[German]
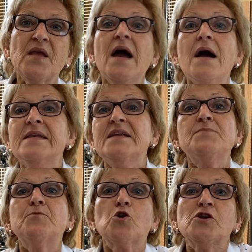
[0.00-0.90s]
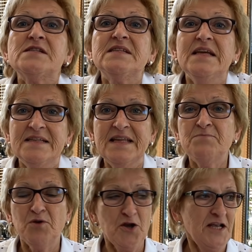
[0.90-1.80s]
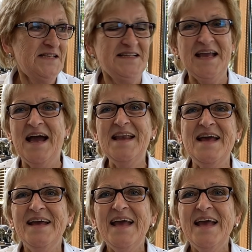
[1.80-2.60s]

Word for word: Ja, nicht protestieren, nicht protestieren.